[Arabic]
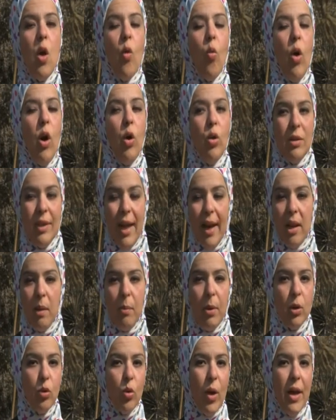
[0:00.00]
واحط عليه
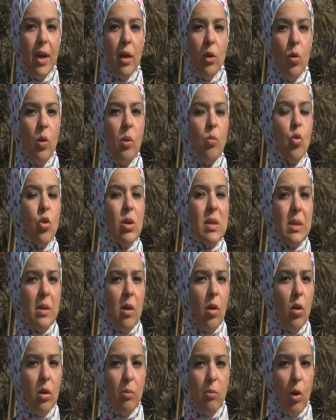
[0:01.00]
برده اي نوع
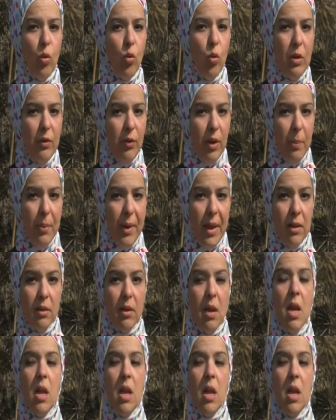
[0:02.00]
مكسرات موجود في البيت